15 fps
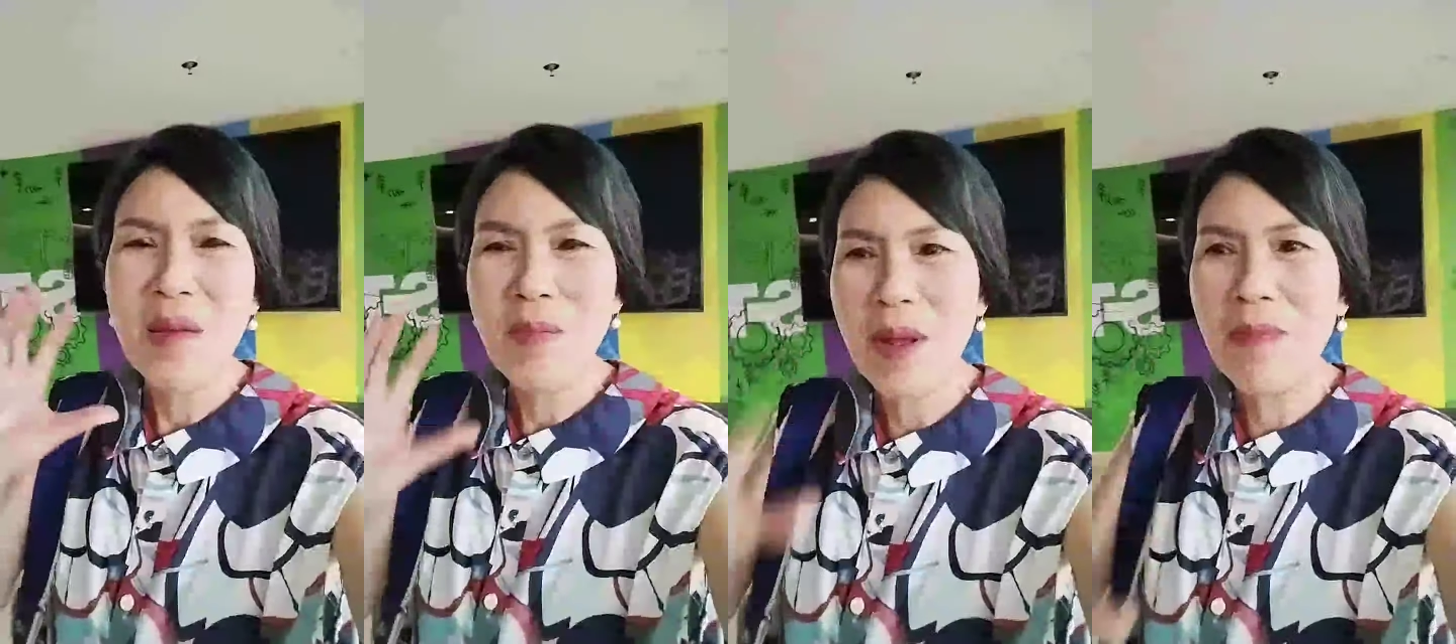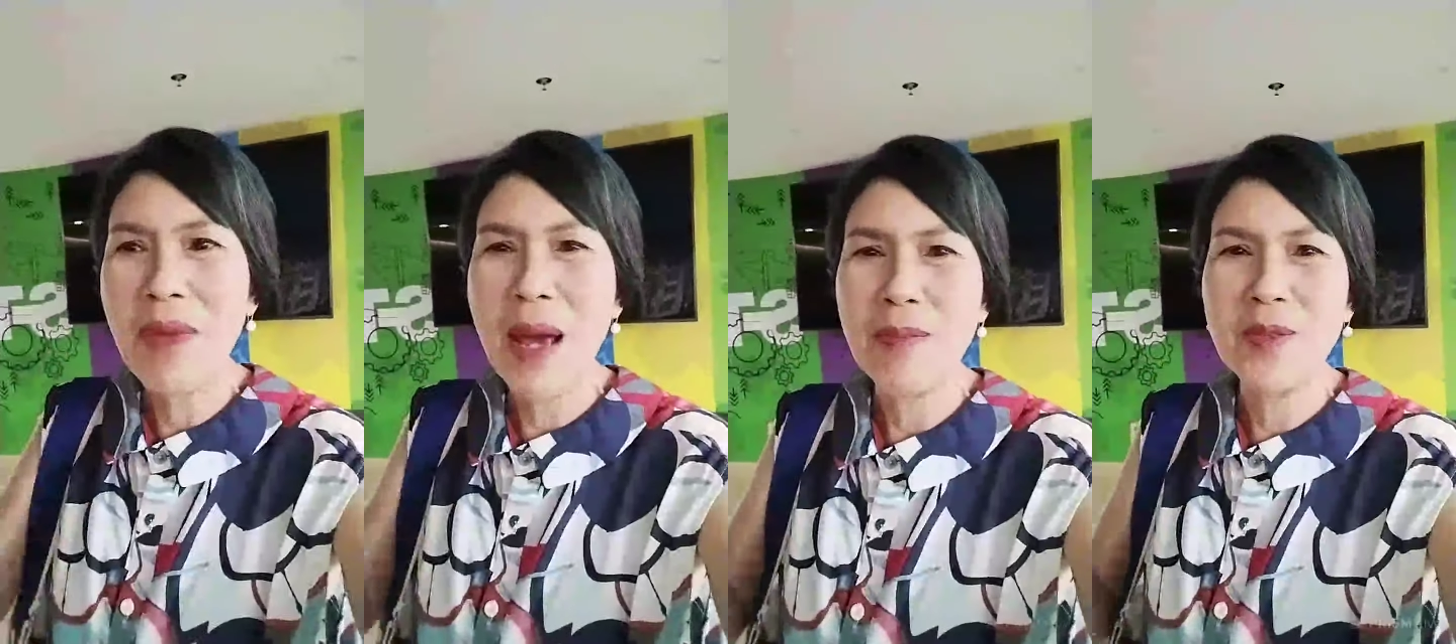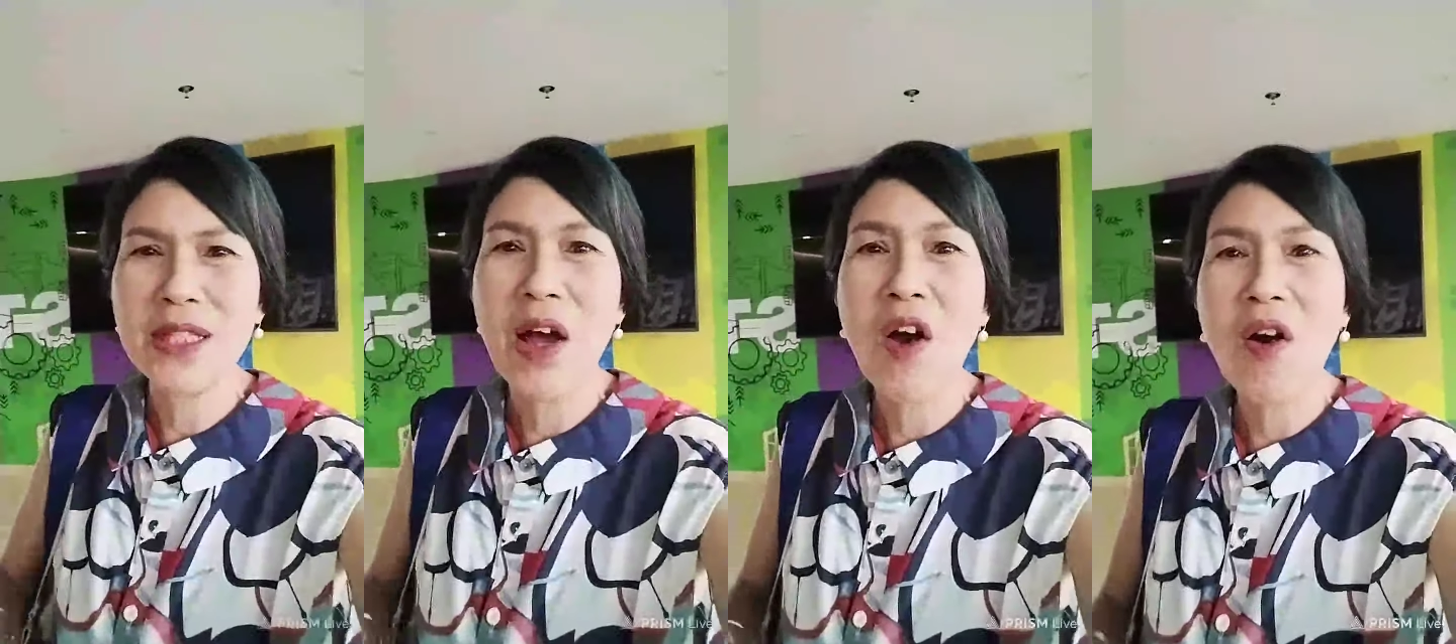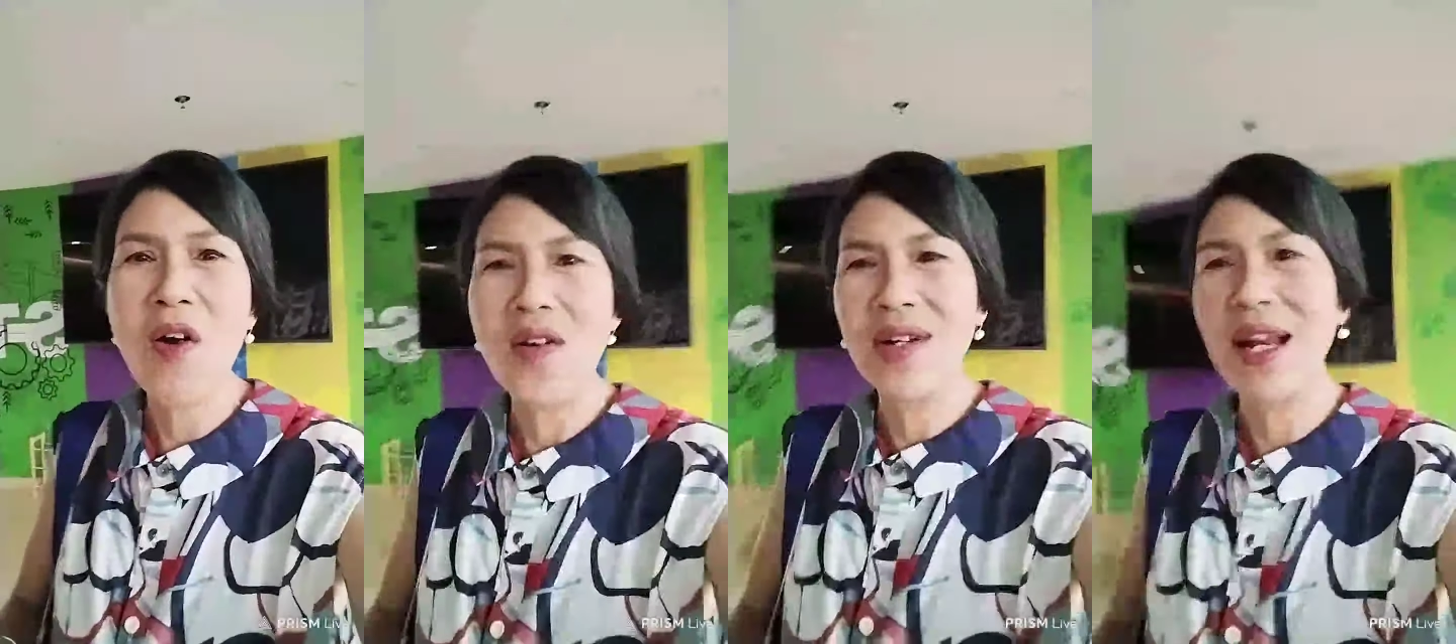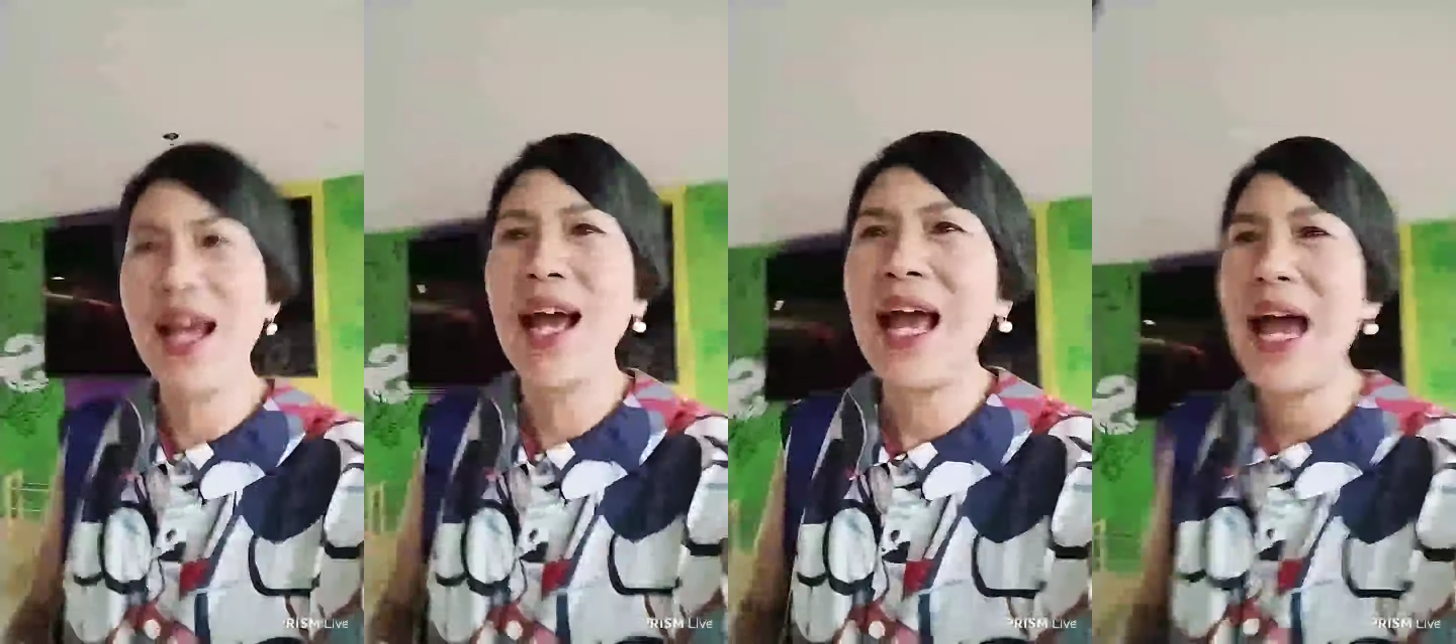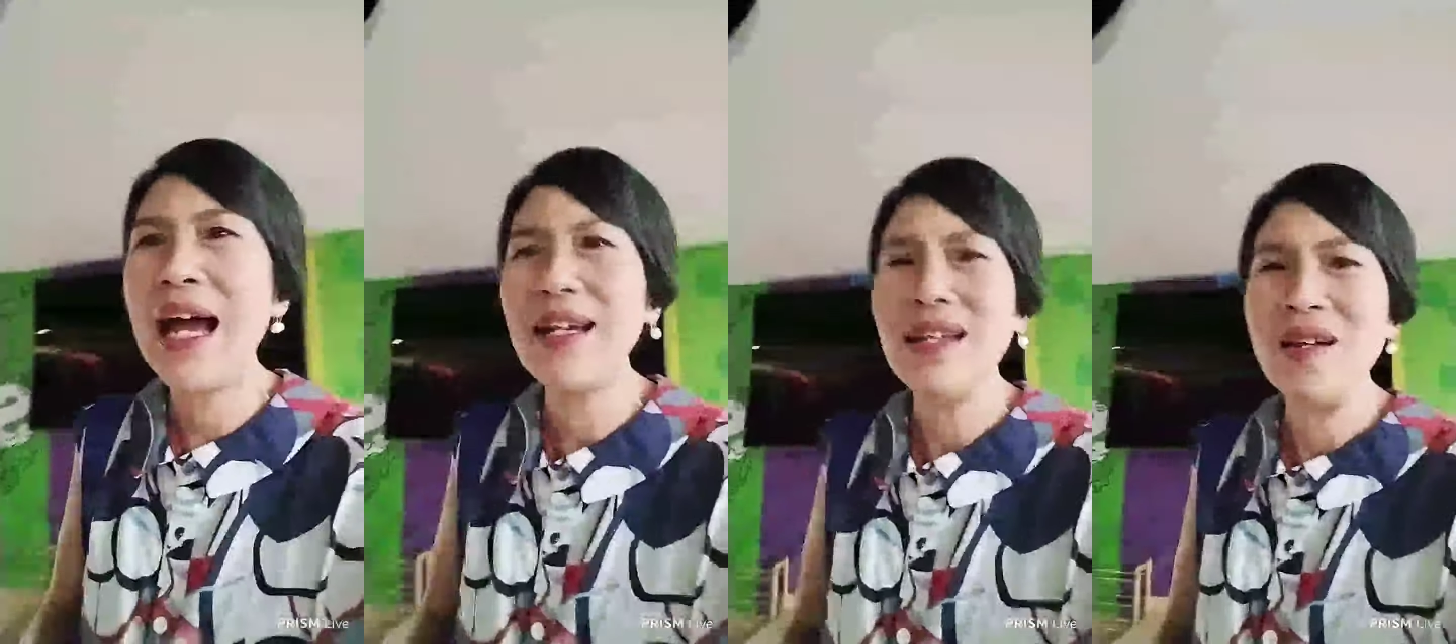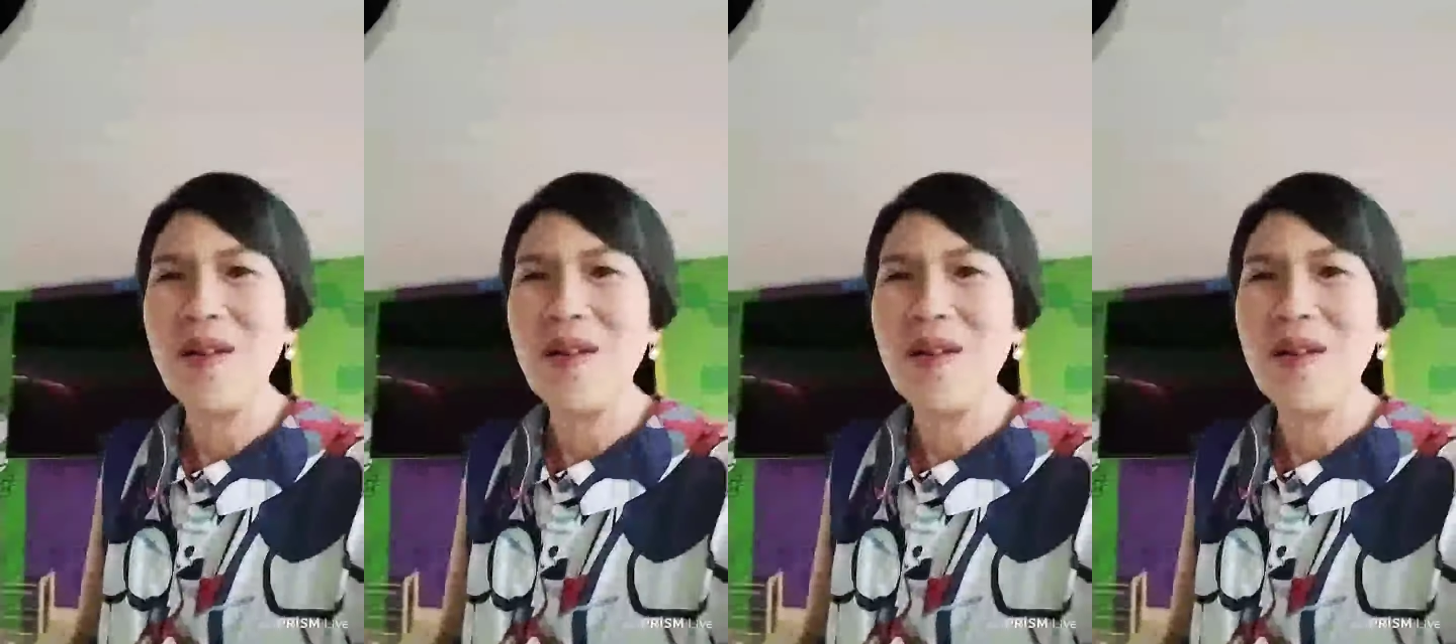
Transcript: เป็นแบบซองนะคะ